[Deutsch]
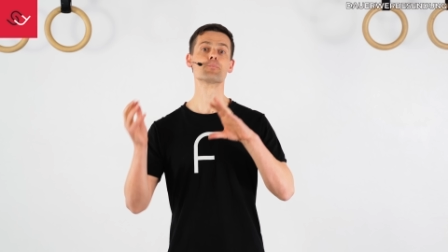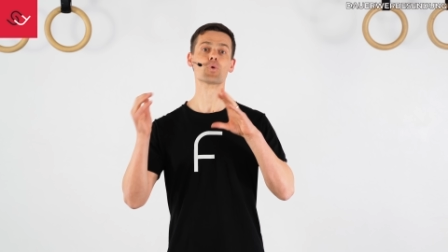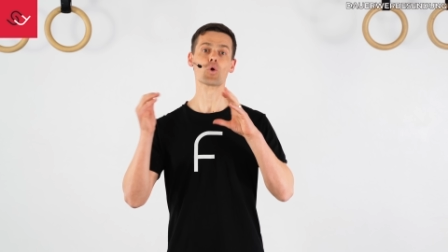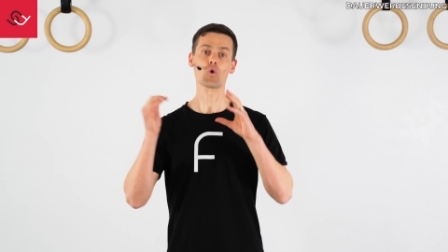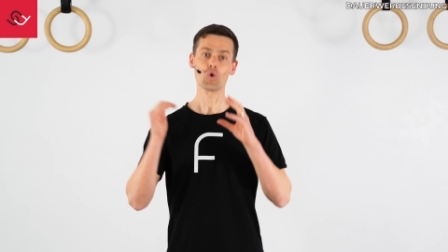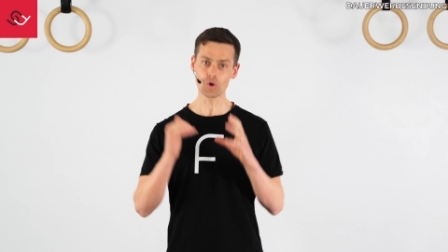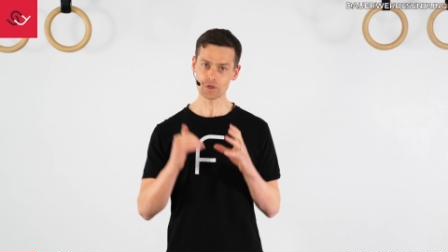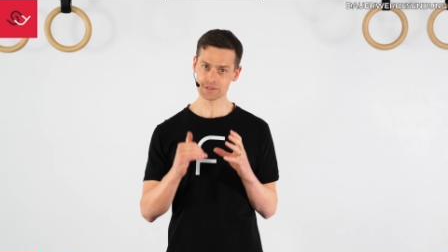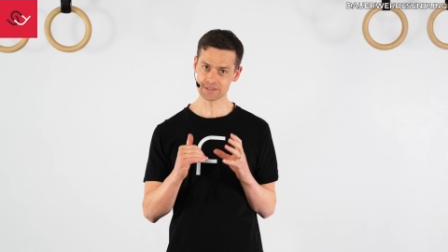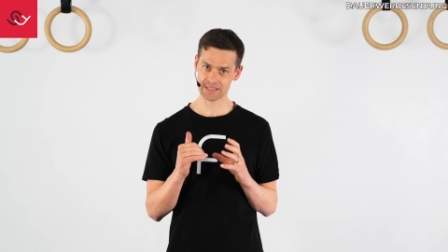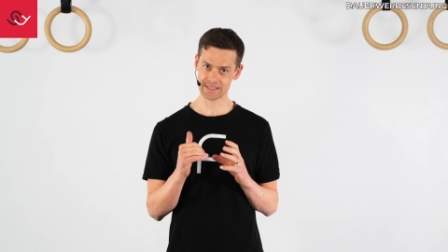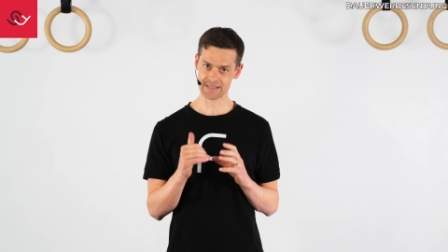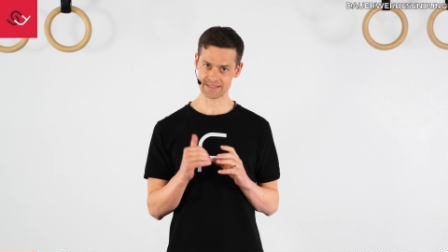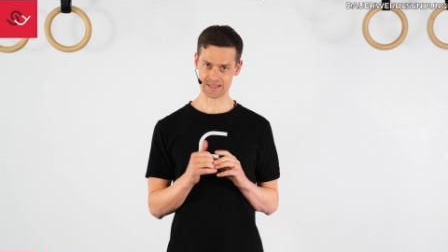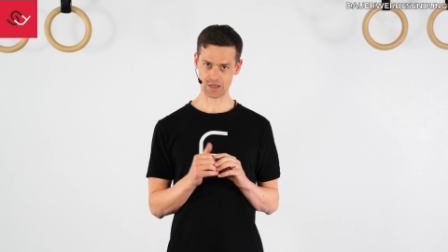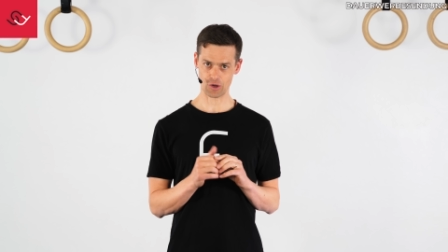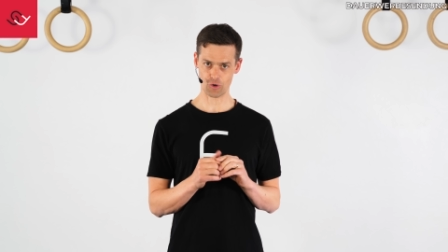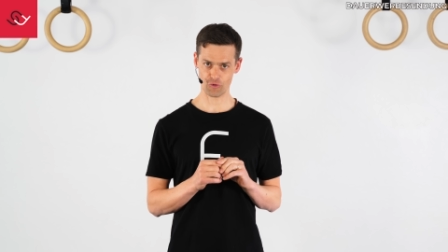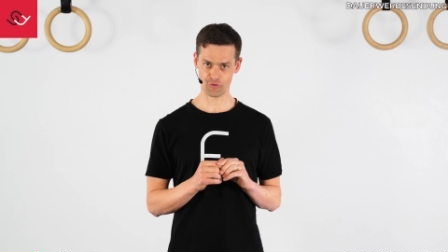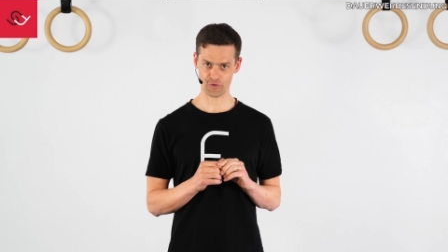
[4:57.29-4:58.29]
Bruchteil
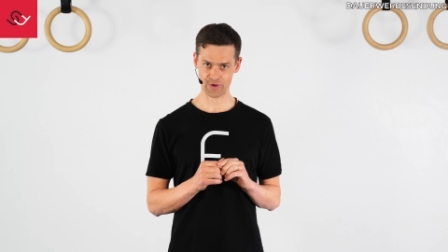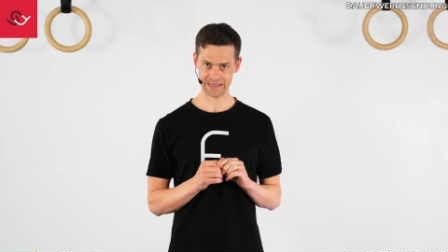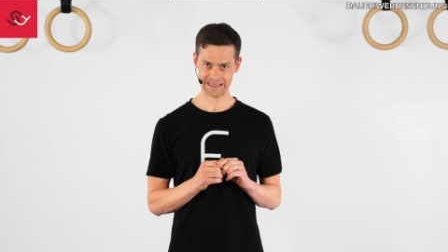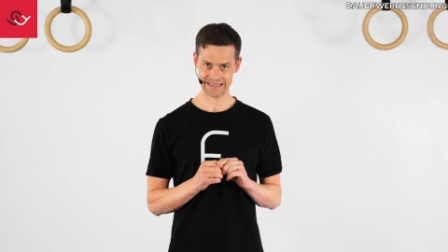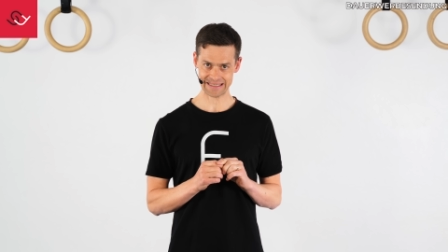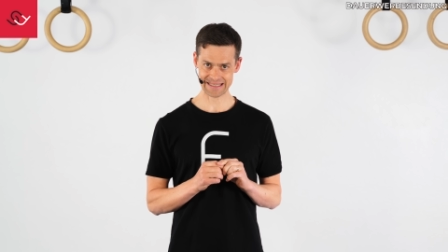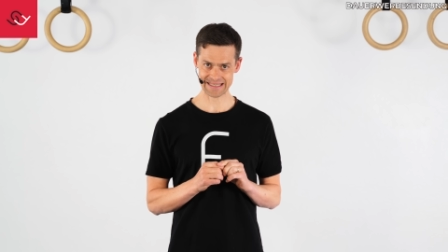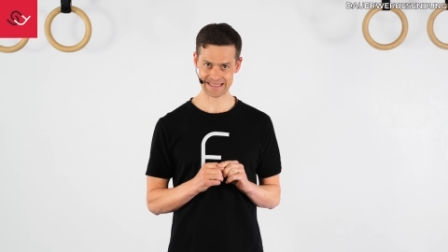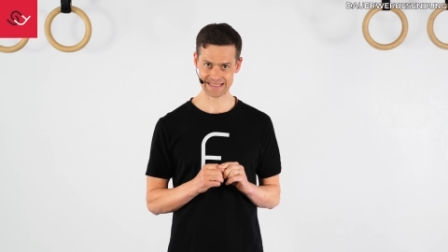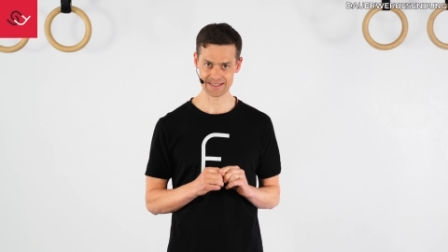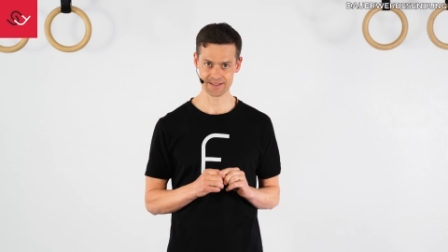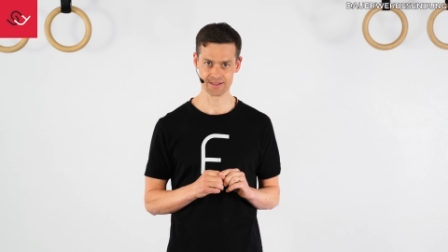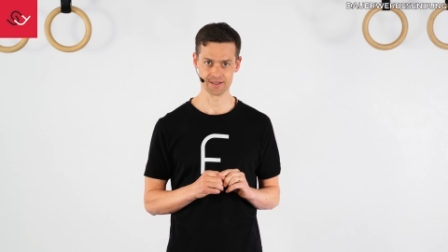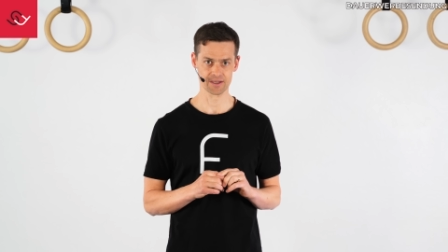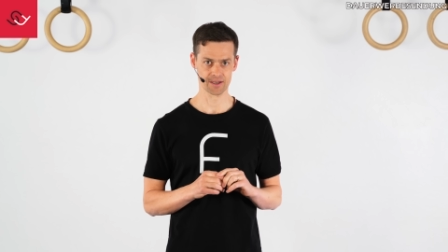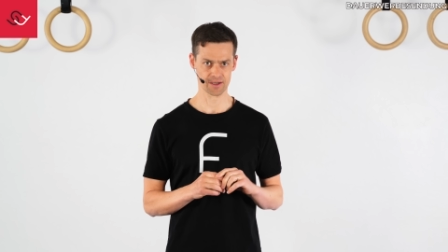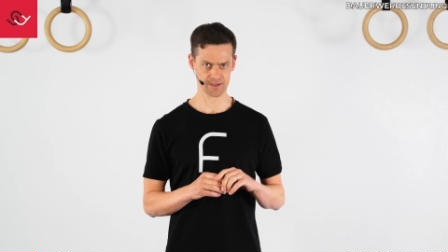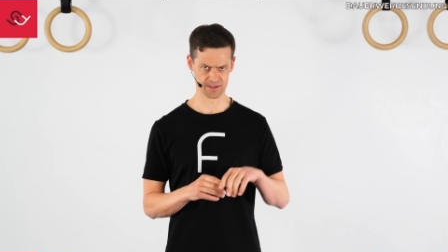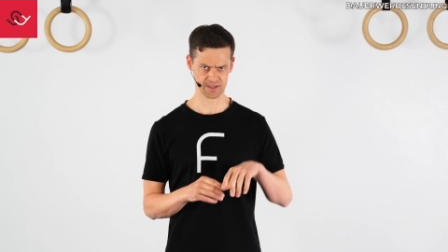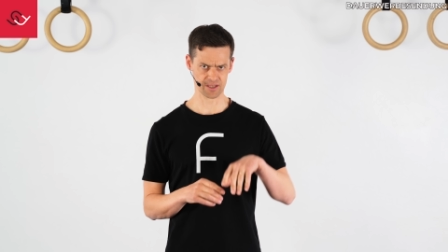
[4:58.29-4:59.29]
des Aufwandes
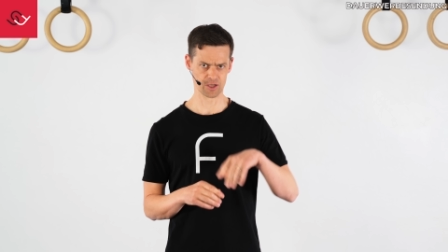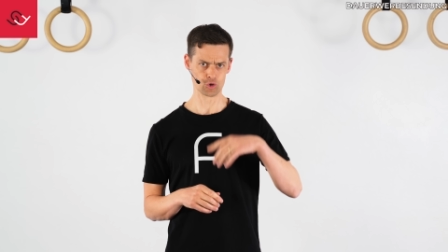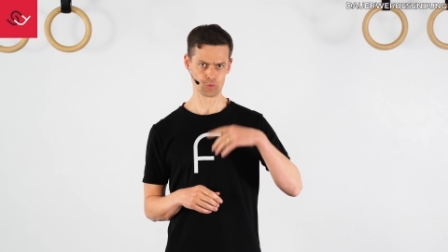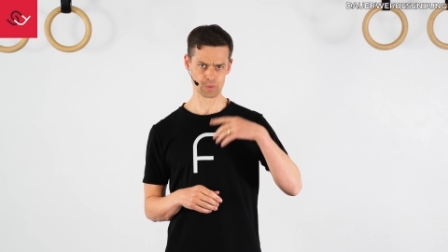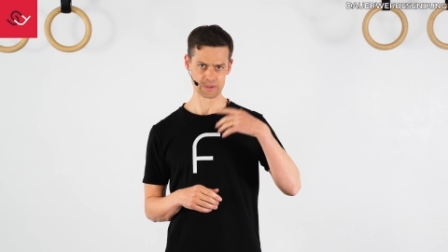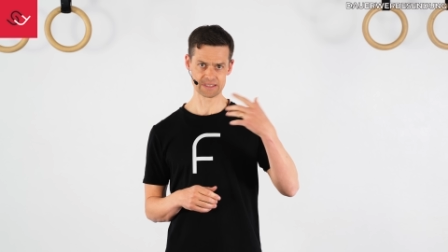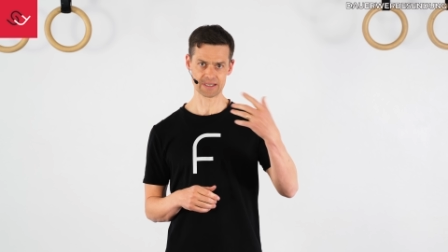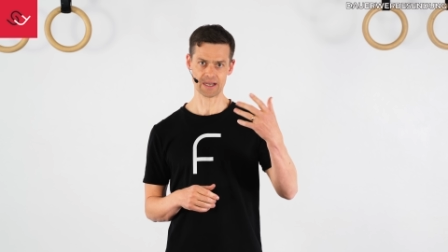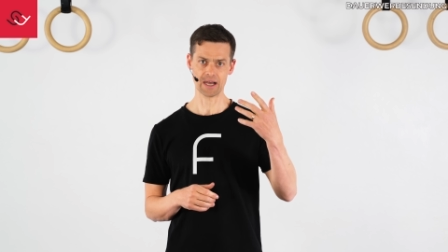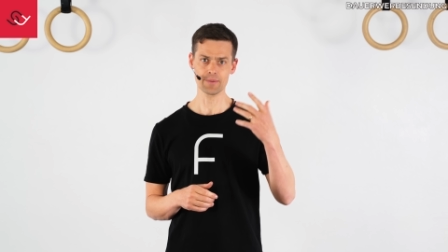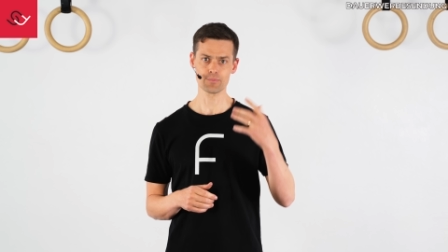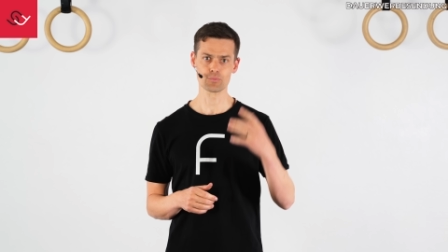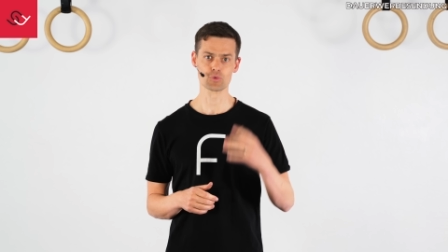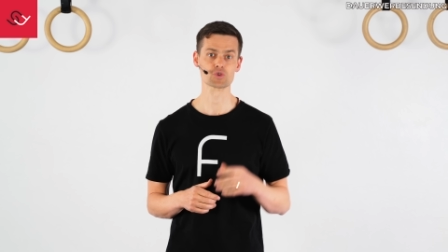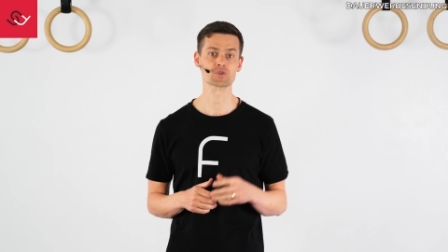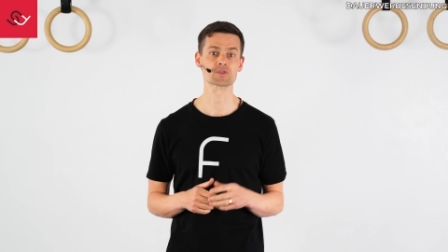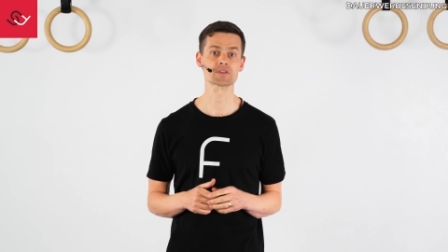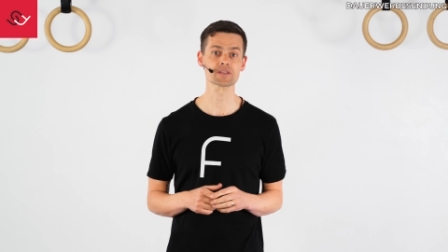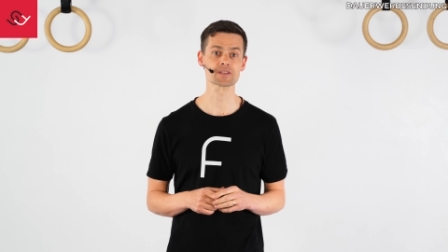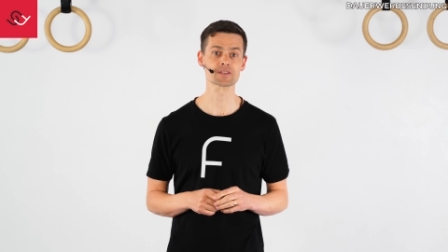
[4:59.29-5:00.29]
den du betreiben
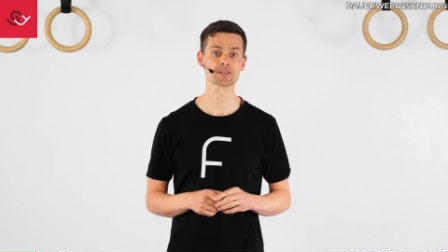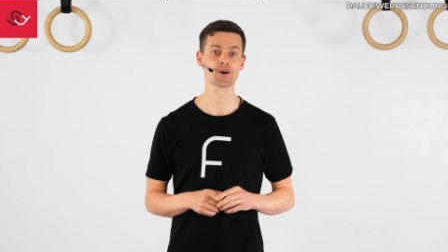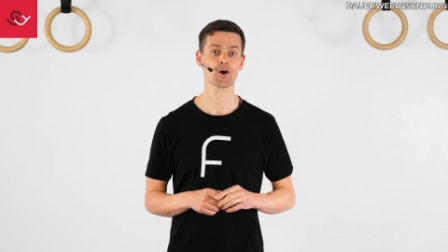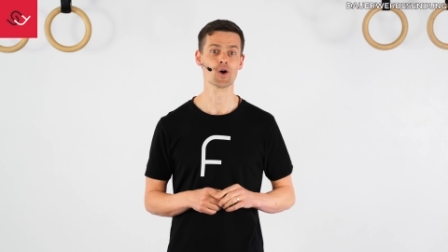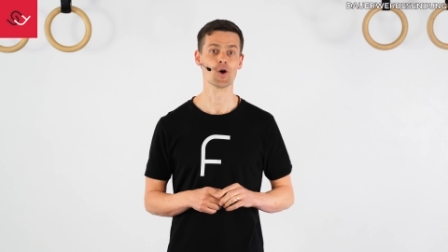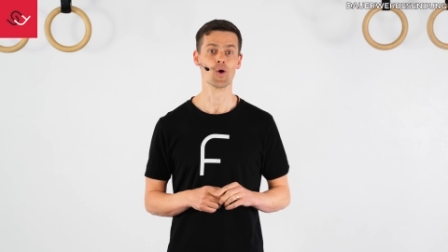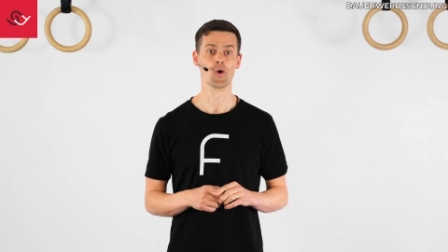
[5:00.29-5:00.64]
musstest,